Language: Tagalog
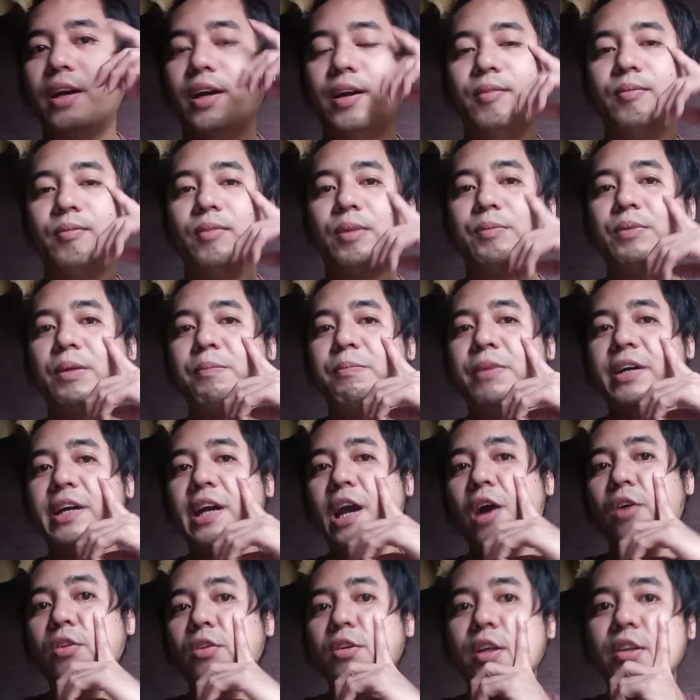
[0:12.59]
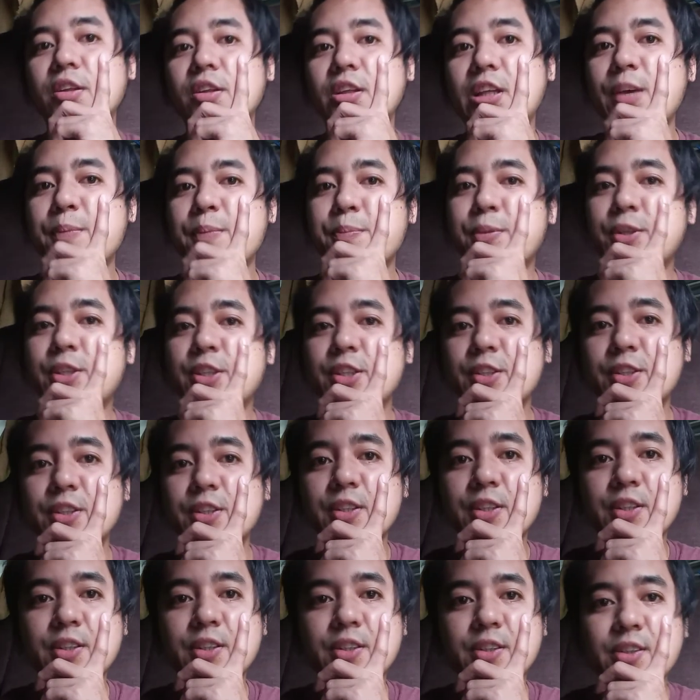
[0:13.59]
magbibigay ako ng tips.
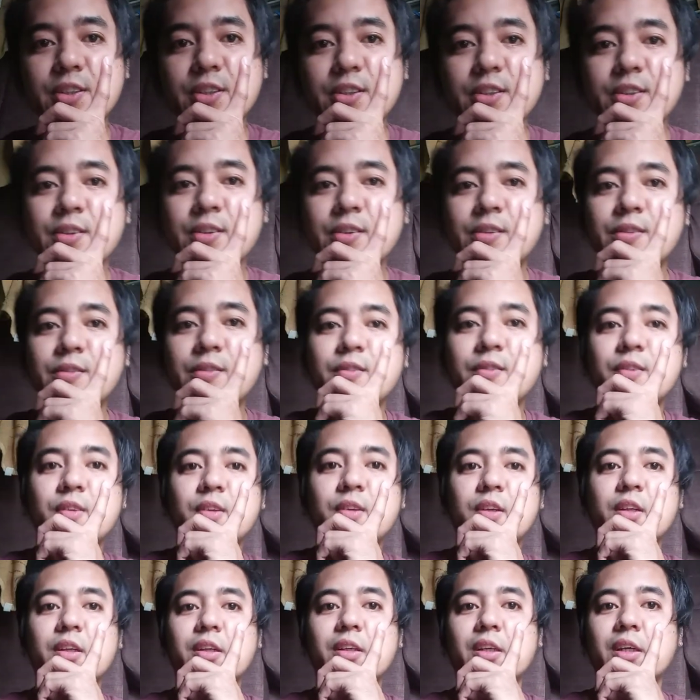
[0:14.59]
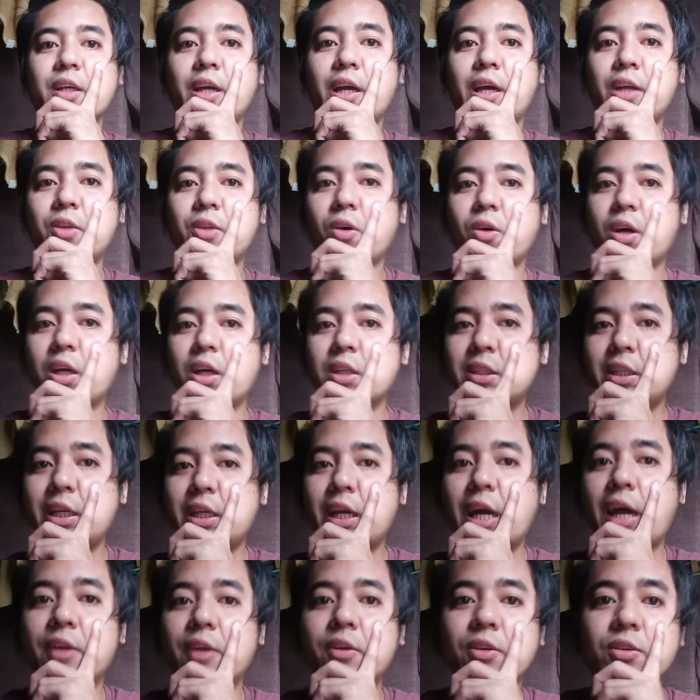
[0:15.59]
Ito kasi,
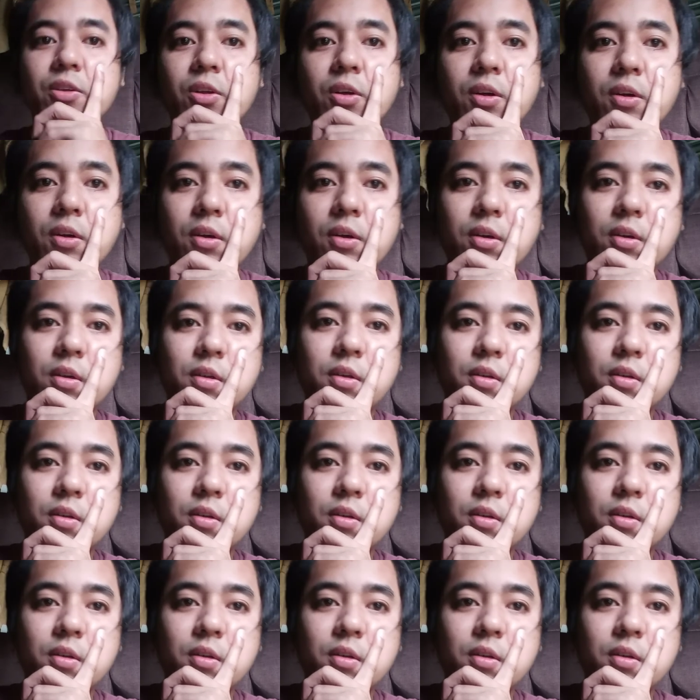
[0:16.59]
ano to,